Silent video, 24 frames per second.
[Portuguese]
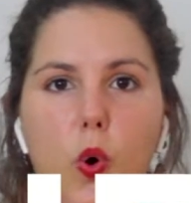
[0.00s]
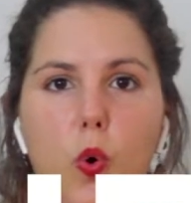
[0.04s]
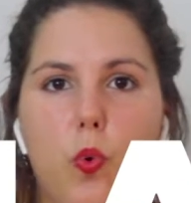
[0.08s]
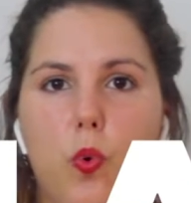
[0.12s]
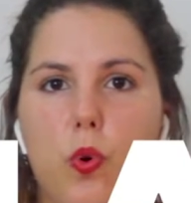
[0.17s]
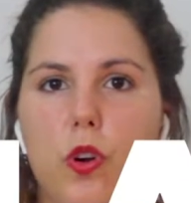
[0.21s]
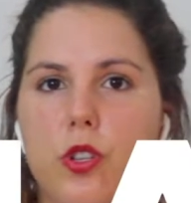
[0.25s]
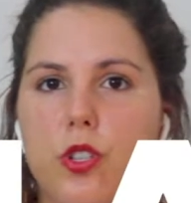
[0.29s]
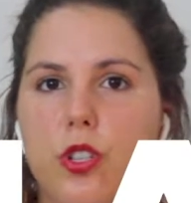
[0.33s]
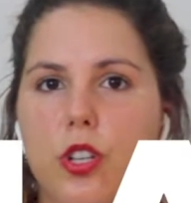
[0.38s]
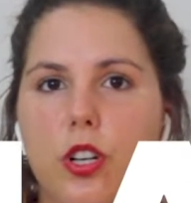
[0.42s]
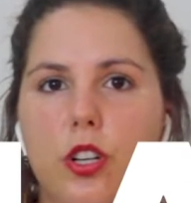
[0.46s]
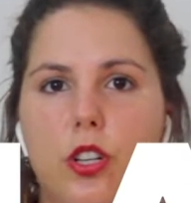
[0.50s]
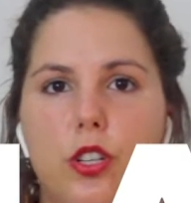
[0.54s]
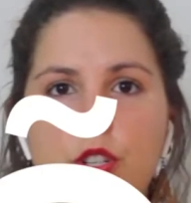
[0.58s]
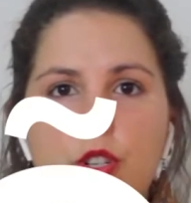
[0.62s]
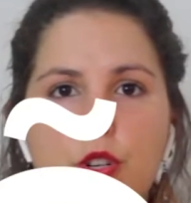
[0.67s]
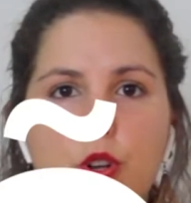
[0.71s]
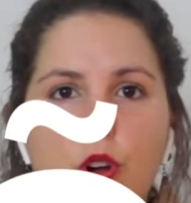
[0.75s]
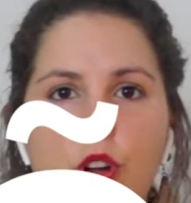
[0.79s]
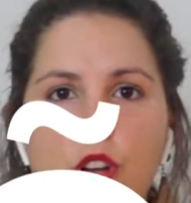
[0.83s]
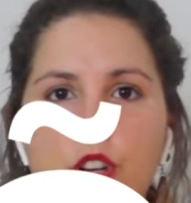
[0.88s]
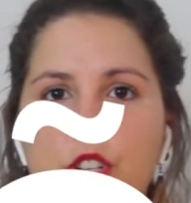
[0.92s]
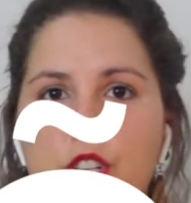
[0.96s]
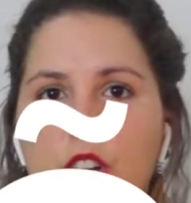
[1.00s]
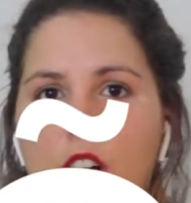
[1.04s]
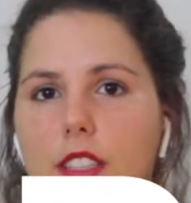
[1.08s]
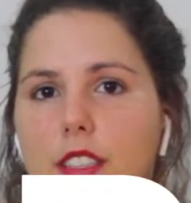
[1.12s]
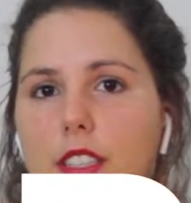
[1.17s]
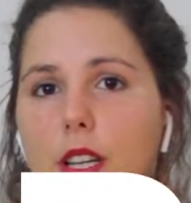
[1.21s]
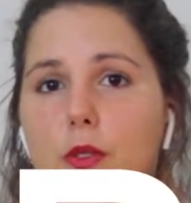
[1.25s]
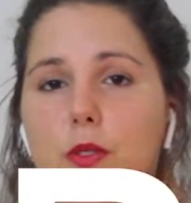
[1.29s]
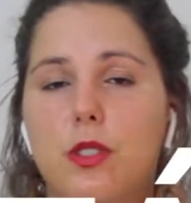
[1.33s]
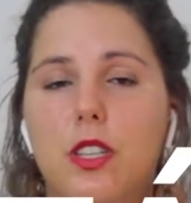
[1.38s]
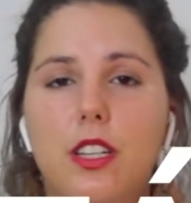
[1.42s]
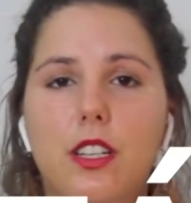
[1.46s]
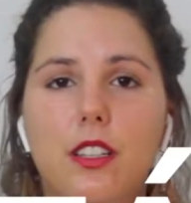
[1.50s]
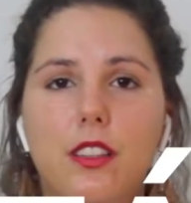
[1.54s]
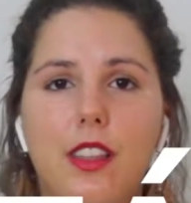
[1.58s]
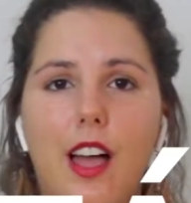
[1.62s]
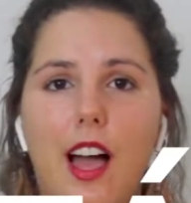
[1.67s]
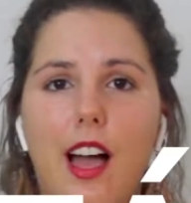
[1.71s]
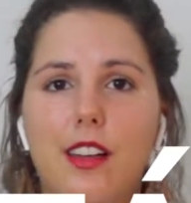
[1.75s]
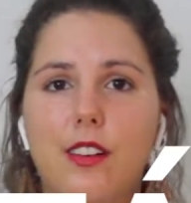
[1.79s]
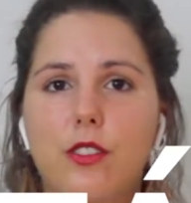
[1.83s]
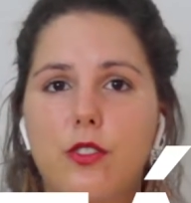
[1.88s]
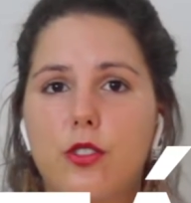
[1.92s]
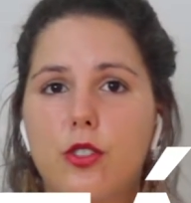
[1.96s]
ruas, lixões, aterros
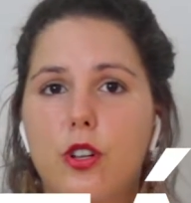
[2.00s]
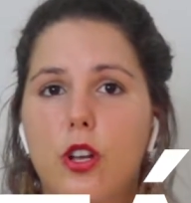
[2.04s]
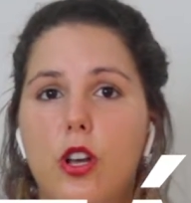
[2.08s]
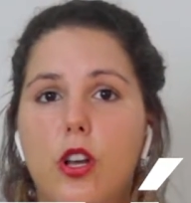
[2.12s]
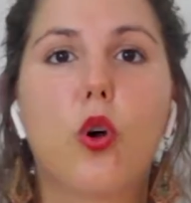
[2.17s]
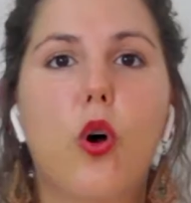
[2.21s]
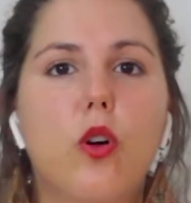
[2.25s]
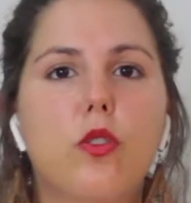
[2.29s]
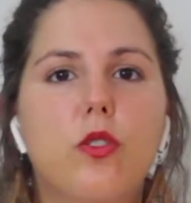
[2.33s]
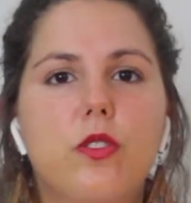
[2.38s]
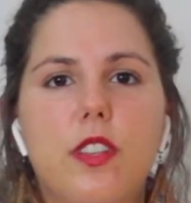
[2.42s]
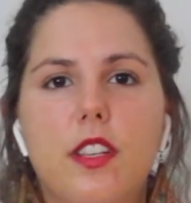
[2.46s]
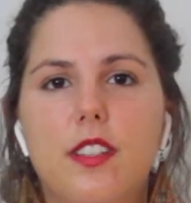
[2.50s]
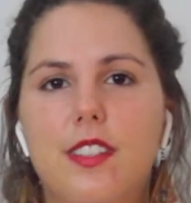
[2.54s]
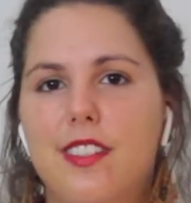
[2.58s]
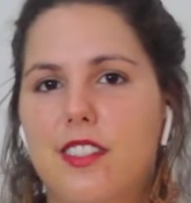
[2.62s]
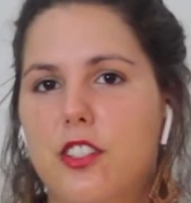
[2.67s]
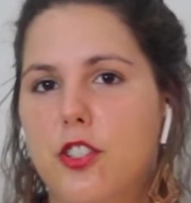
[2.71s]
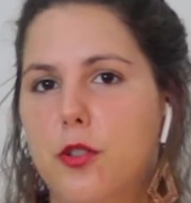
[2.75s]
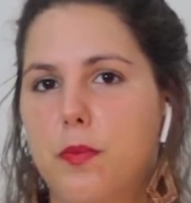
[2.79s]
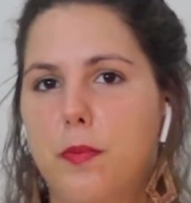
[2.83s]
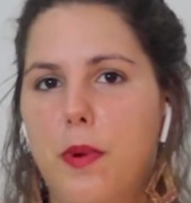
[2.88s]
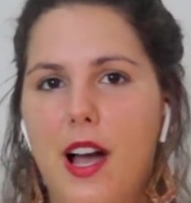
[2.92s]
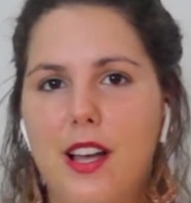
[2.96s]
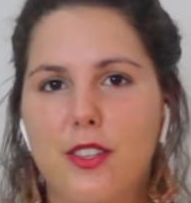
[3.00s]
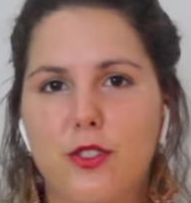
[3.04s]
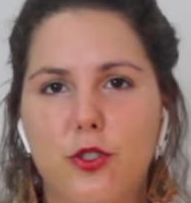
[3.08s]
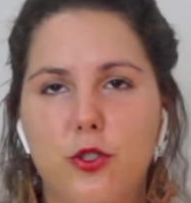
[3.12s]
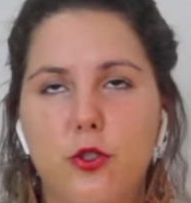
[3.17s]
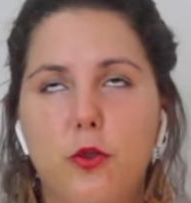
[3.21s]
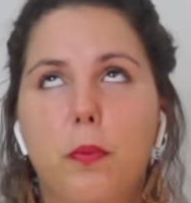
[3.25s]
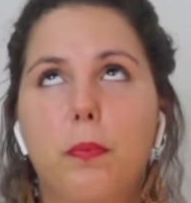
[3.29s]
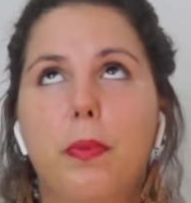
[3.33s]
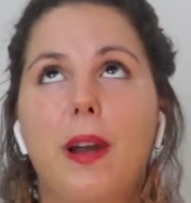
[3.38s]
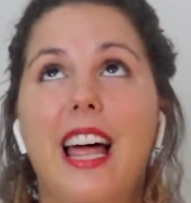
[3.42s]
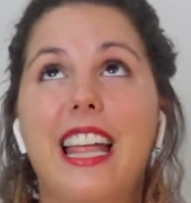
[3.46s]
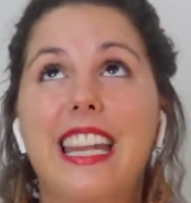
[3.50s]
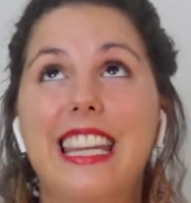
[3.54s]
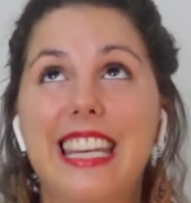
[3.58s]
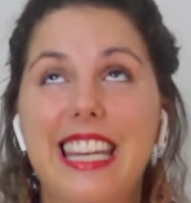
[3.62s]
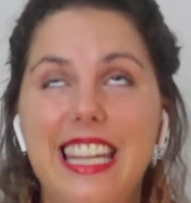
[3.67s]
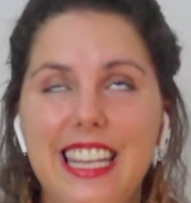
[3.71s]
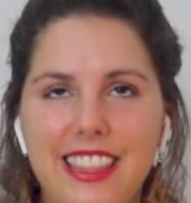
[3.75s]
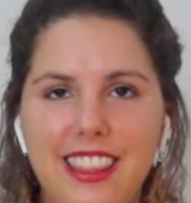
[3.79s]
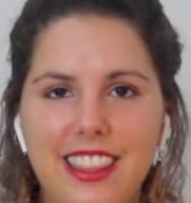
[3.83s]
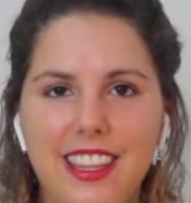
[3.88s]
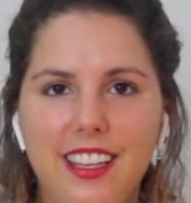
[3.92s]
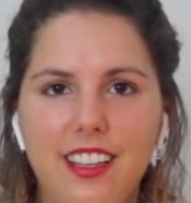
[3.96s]
sanitários, todos esses espaços do
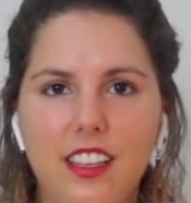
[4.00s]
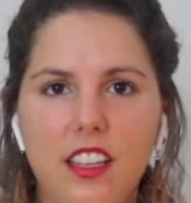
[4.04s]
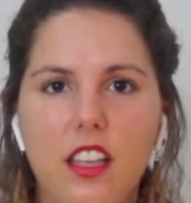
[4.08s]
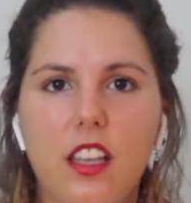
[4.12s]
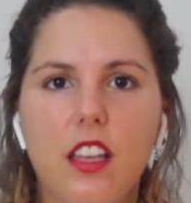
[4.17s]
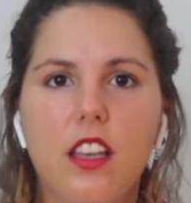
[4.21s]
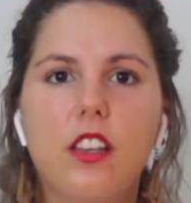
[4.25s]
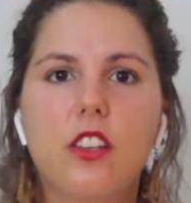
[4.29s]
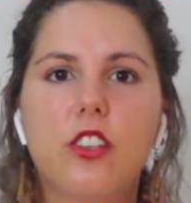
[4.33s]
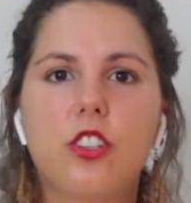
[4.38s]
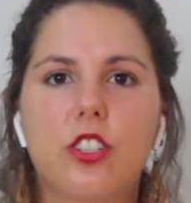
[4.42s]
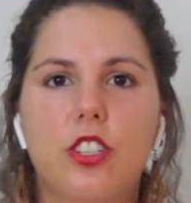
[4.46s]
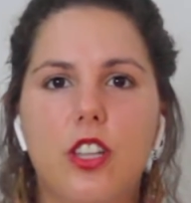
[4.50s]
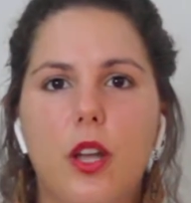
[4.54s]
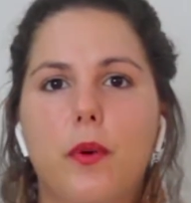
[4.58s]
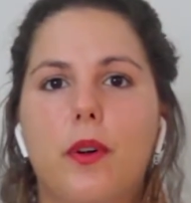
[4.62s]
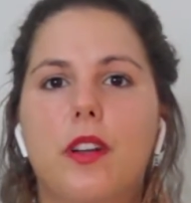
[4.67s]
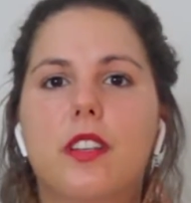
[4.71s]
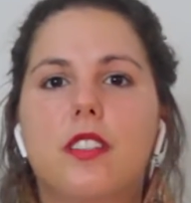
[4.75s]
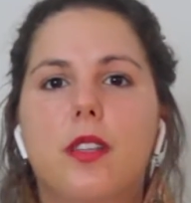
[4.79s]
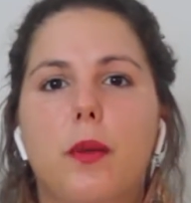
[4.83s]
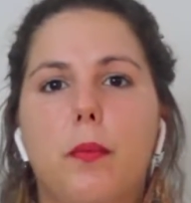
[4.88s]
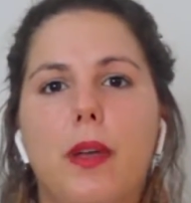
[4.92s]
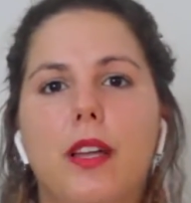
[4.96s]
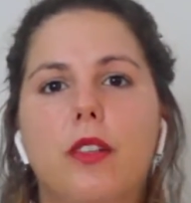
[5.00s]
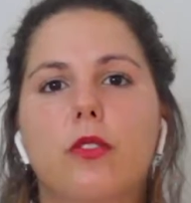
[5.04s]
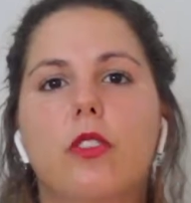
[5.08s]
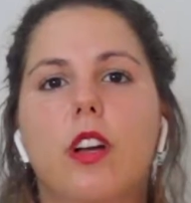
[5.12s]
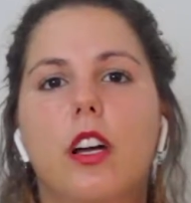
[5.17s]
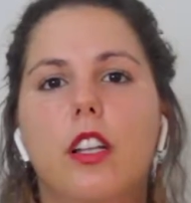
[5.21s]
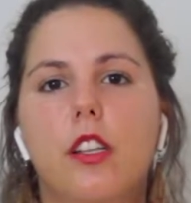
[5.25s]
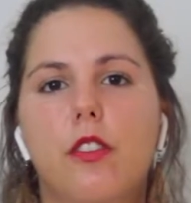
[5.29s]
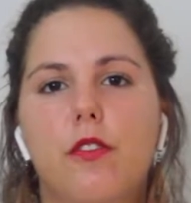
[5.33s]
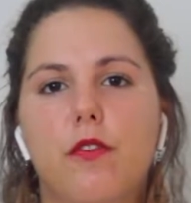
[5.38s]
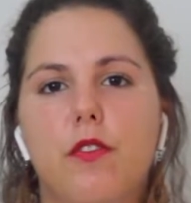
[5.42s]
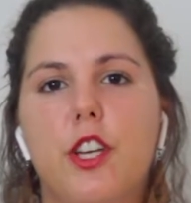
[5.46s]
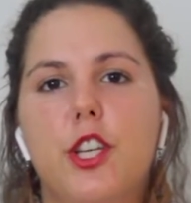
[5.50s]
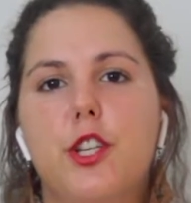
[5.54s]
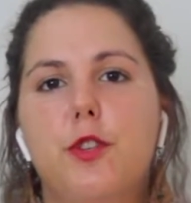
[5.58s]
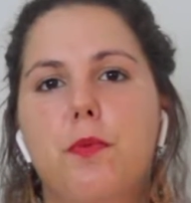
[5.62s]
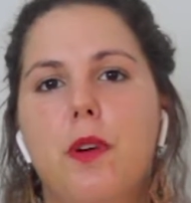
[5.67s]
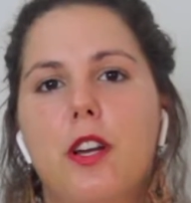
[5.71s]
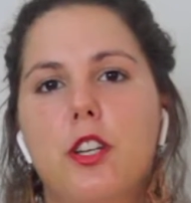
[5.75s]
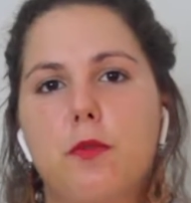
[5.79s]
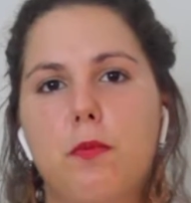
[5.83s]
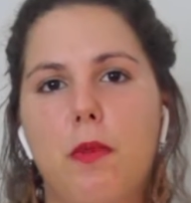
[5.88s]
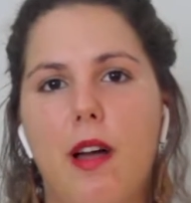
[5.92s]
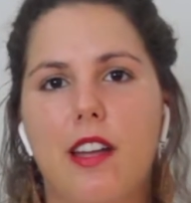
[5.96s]
planeta estão recebendo cada vez
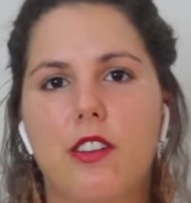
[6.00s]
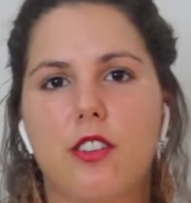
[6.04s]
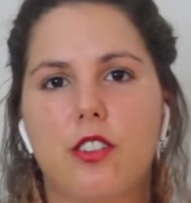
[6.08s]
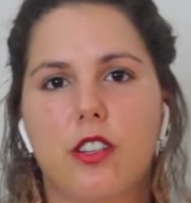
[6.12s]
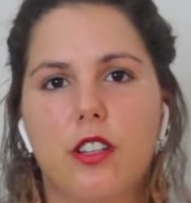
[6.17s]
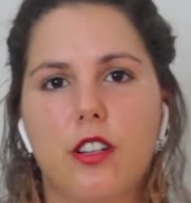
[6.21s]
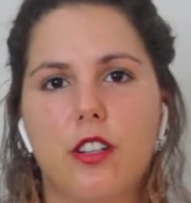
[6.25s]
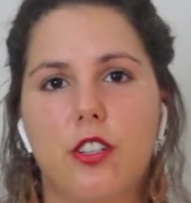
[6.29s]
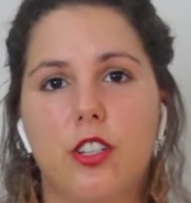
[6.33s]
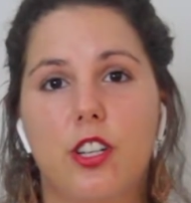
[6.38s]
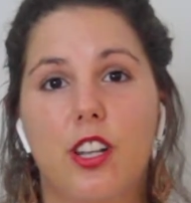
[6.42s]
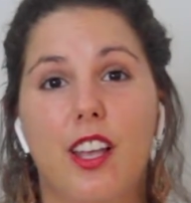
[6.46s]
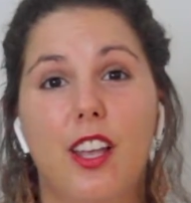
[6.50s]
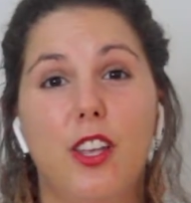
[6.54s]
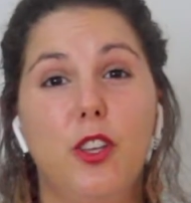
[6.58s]
mais máscaras.